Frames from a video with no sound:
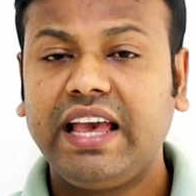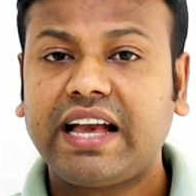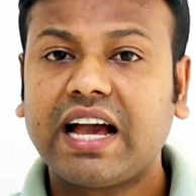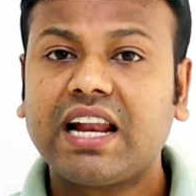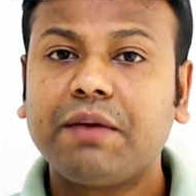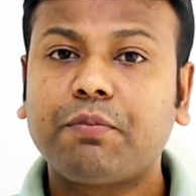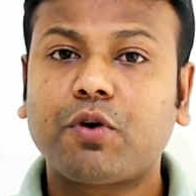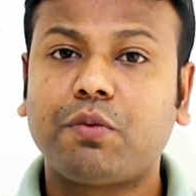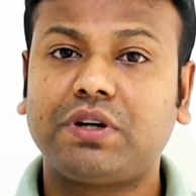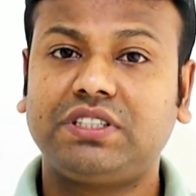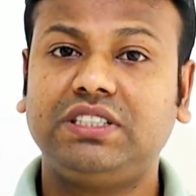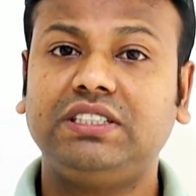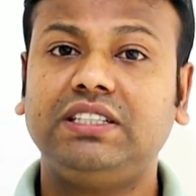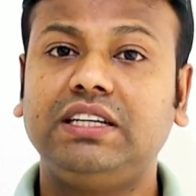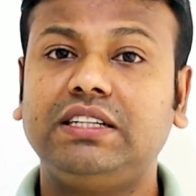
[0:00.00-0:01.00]
এখানে
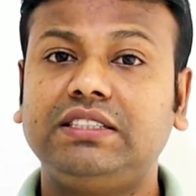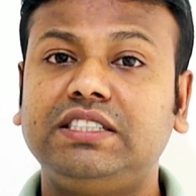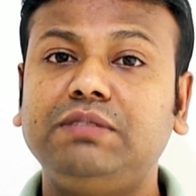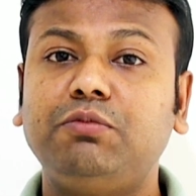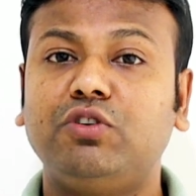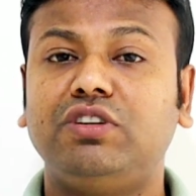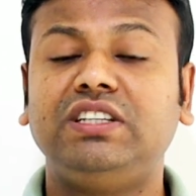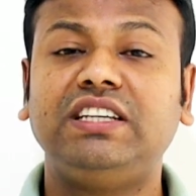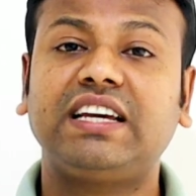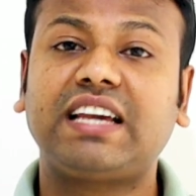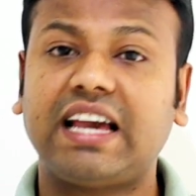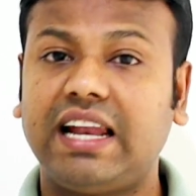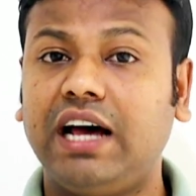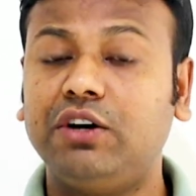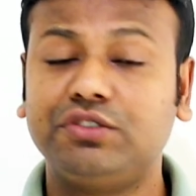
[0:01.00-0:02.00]
প্রবাসীদের জীবন নিয়ে
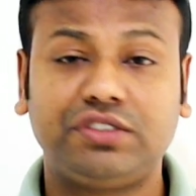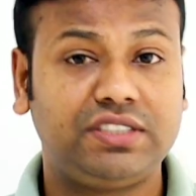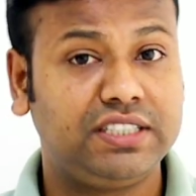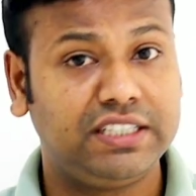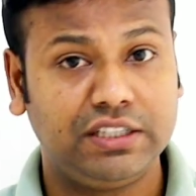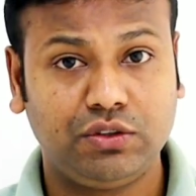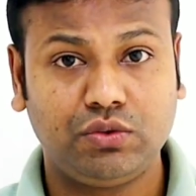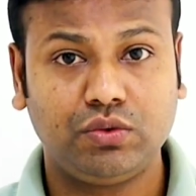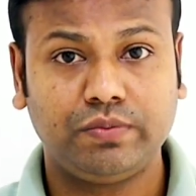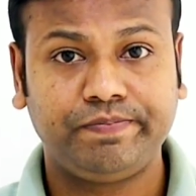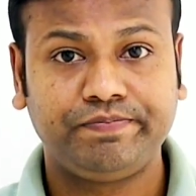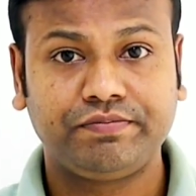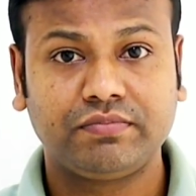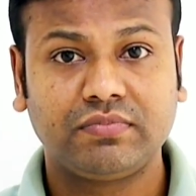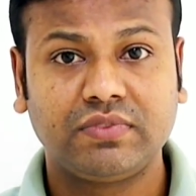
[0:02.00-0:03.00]
খেলা হচ্ছে কিন্তু
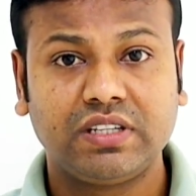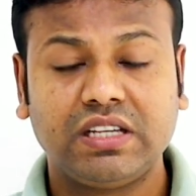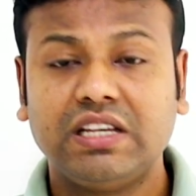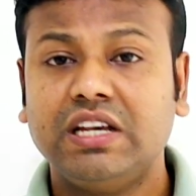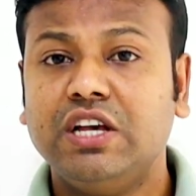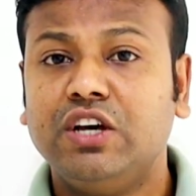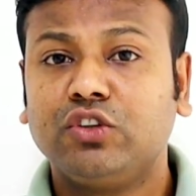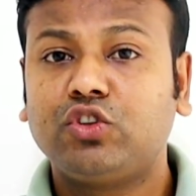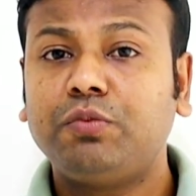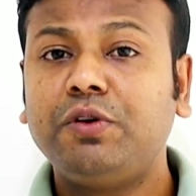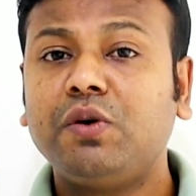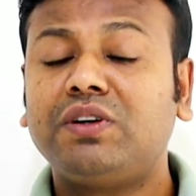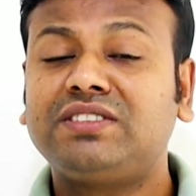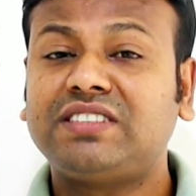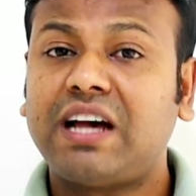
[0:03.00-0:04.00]
তো
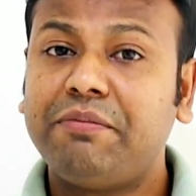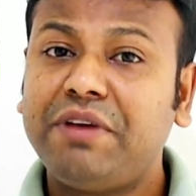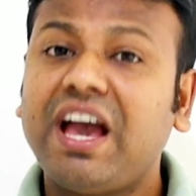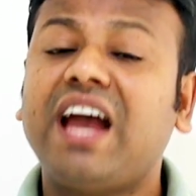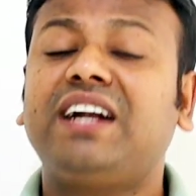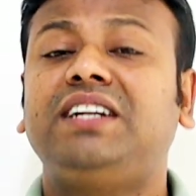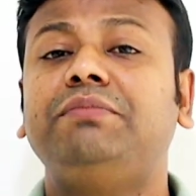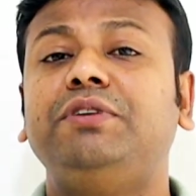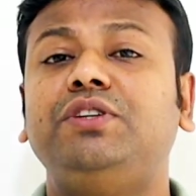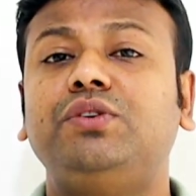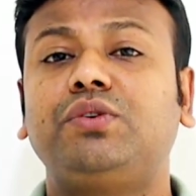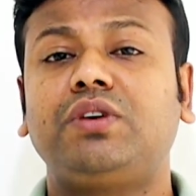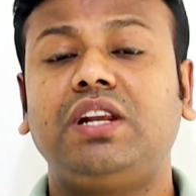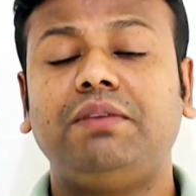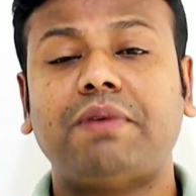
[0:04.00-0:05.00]
ভিউয়ার্স আমি আরেকটি
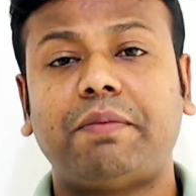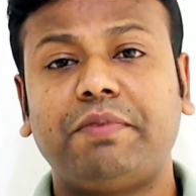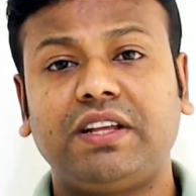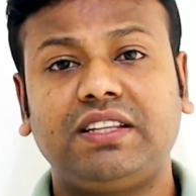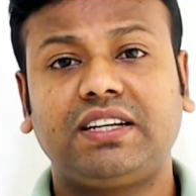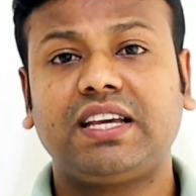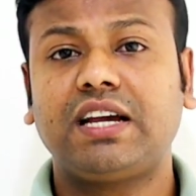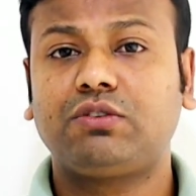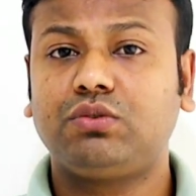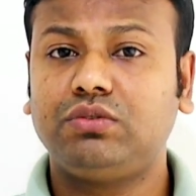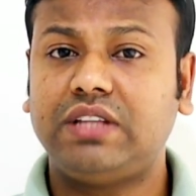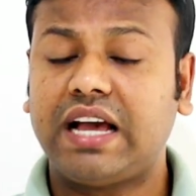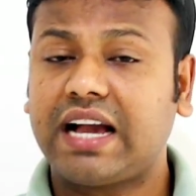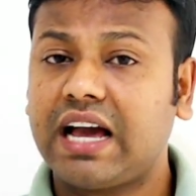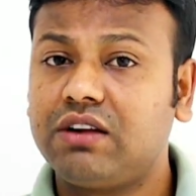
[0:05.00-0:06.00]
ভিডিও ক্লিপ আপনাদেরকে একটু
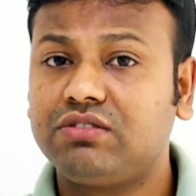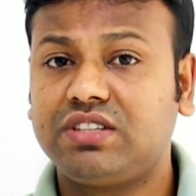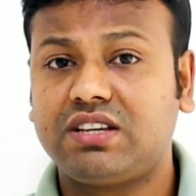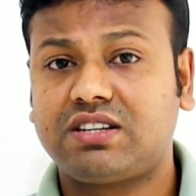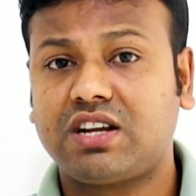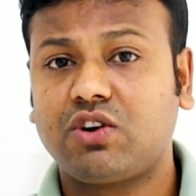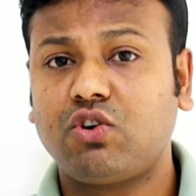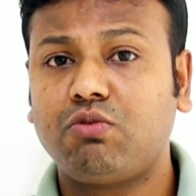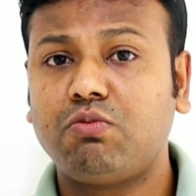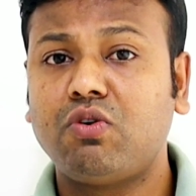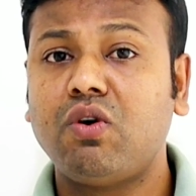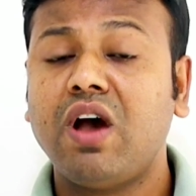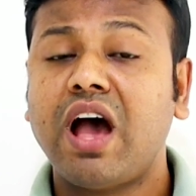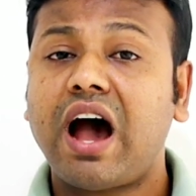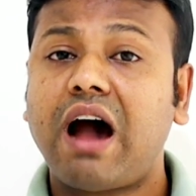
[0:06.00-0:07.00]
দেখানোর চেষ্টা করব
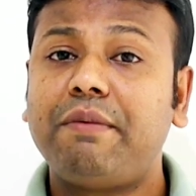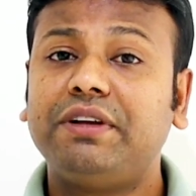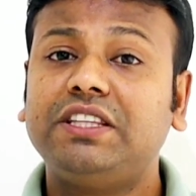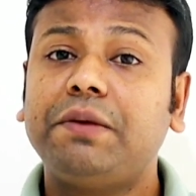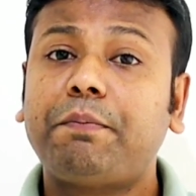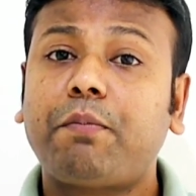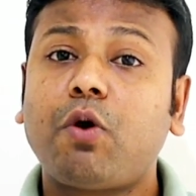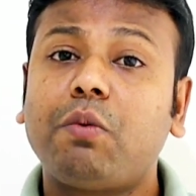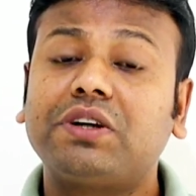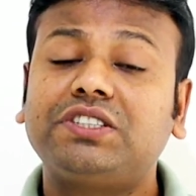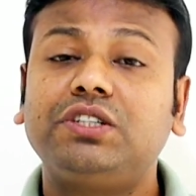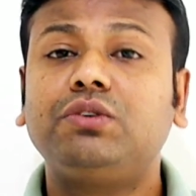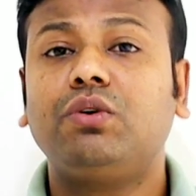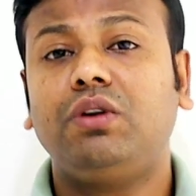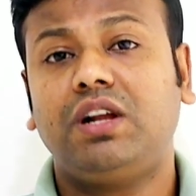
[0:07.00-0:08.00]
আমাদের
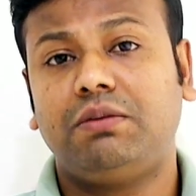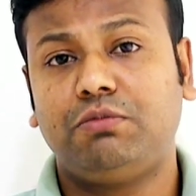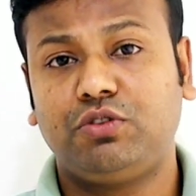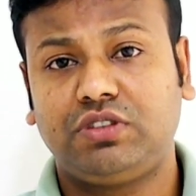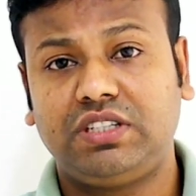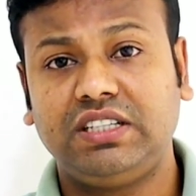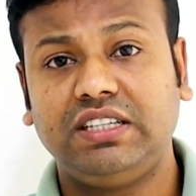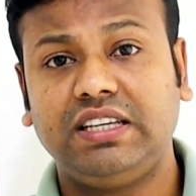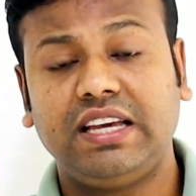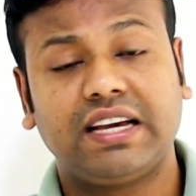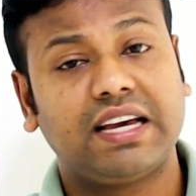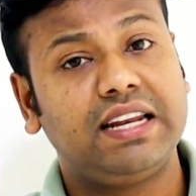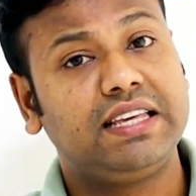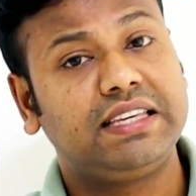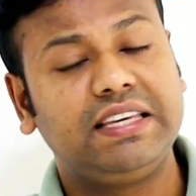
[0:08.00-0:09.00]
প্রবাসী কল্যাণ মন্ত্রী
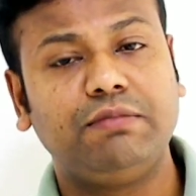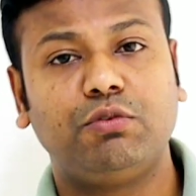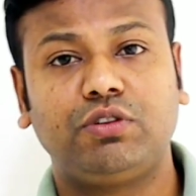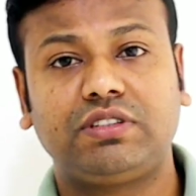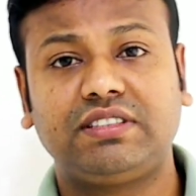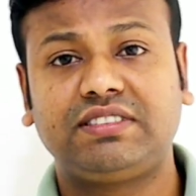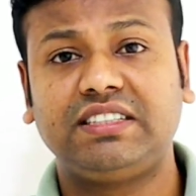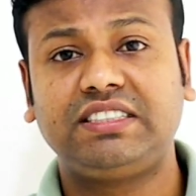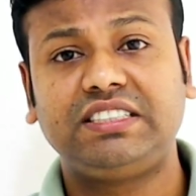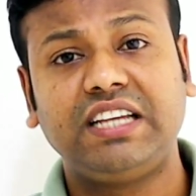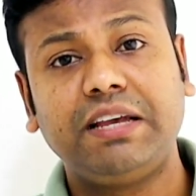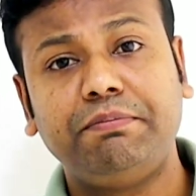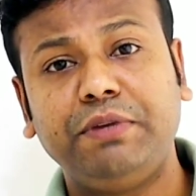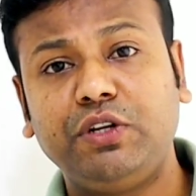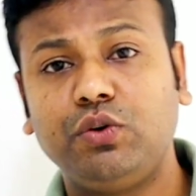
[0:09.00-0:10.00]
এখানে কি বলতেছে
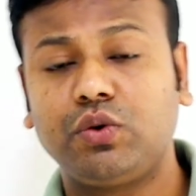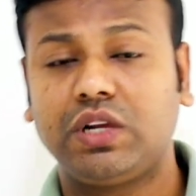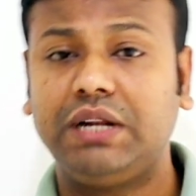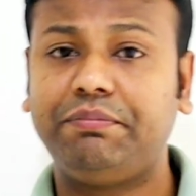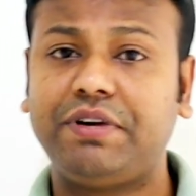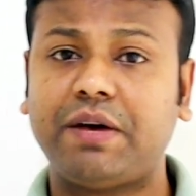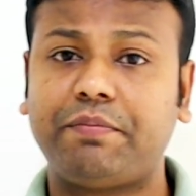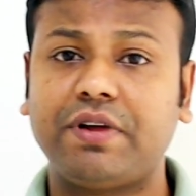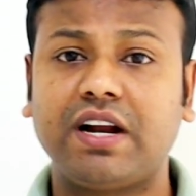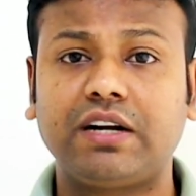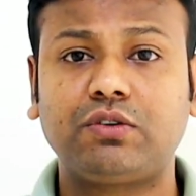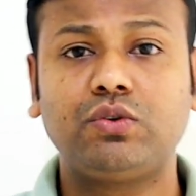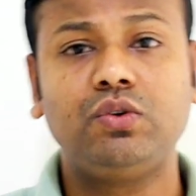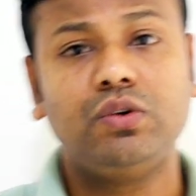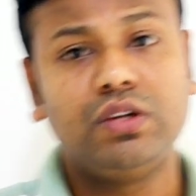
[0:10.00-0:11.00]
সেই ভিডিও ক্লিপটা আপনারা
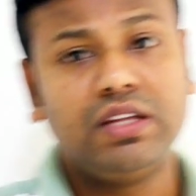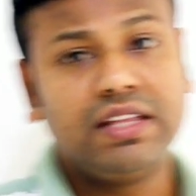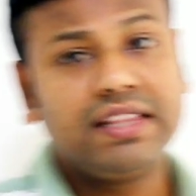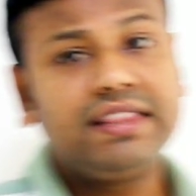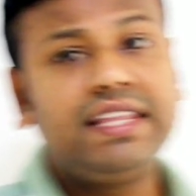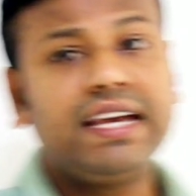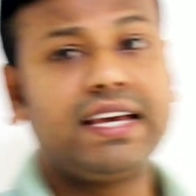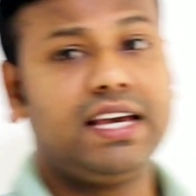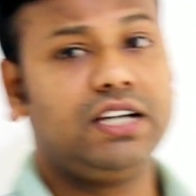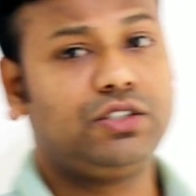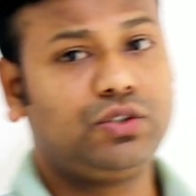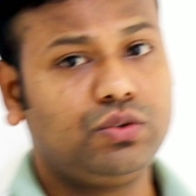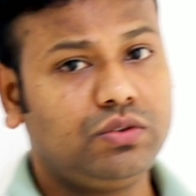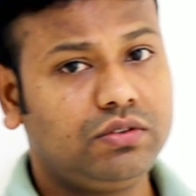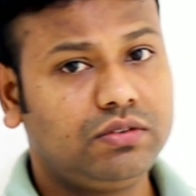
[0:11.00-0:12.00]
একটু দেখে
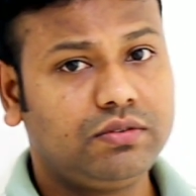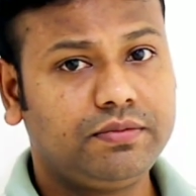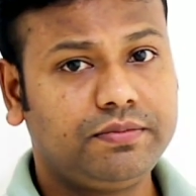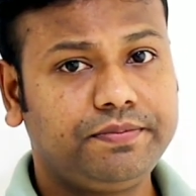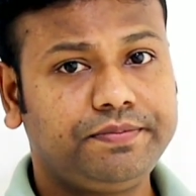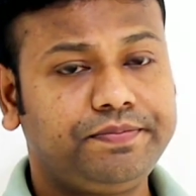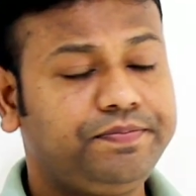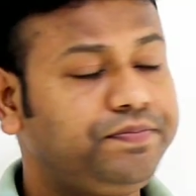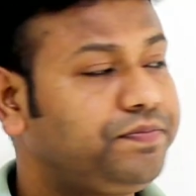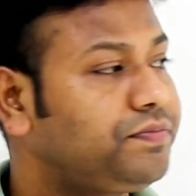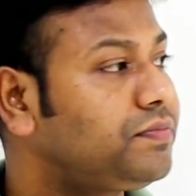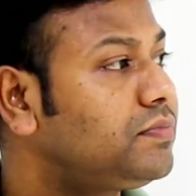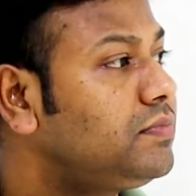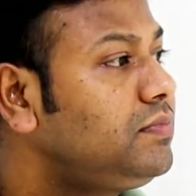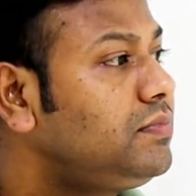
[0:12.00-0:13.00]
আসুন আমি
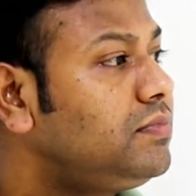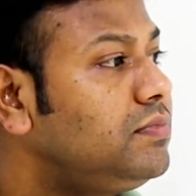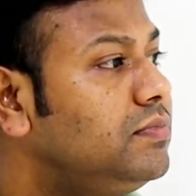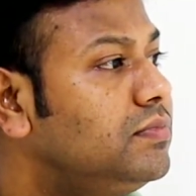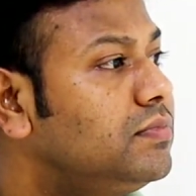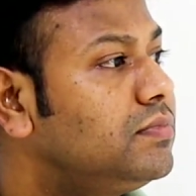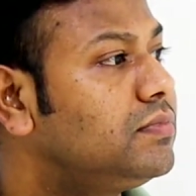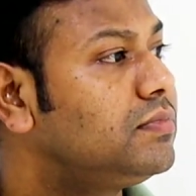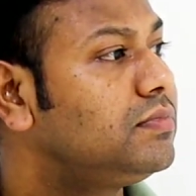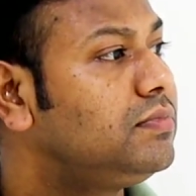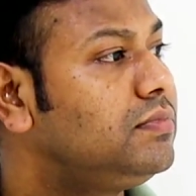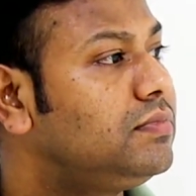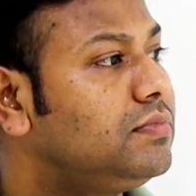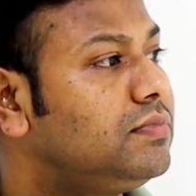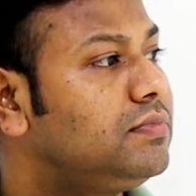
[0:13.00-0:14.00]
চিঠি
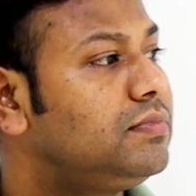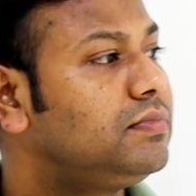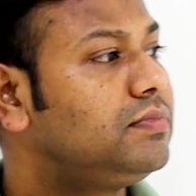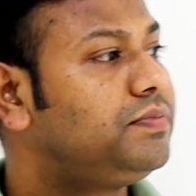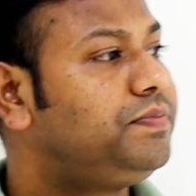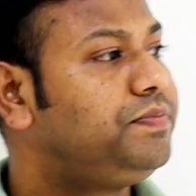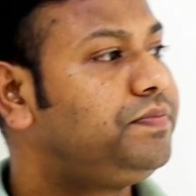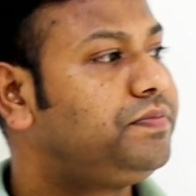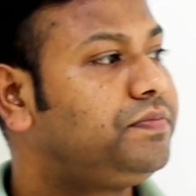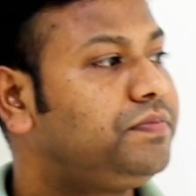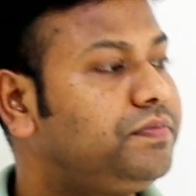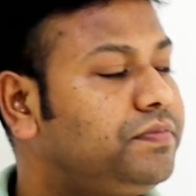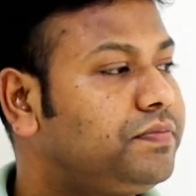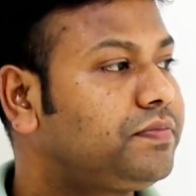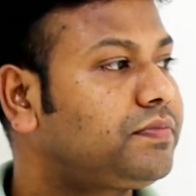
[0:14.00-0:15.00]
চিঠি
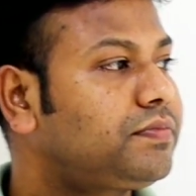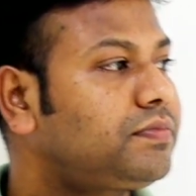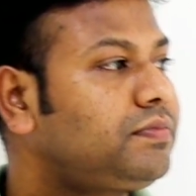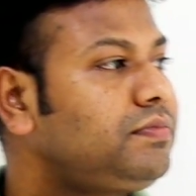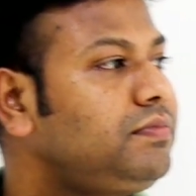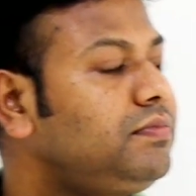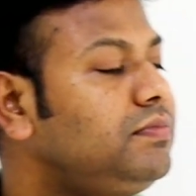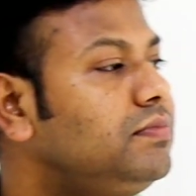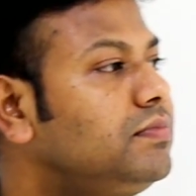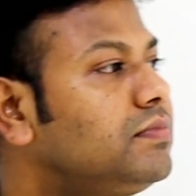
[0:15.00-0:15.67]
ডেফিনেটলি একটা গেছে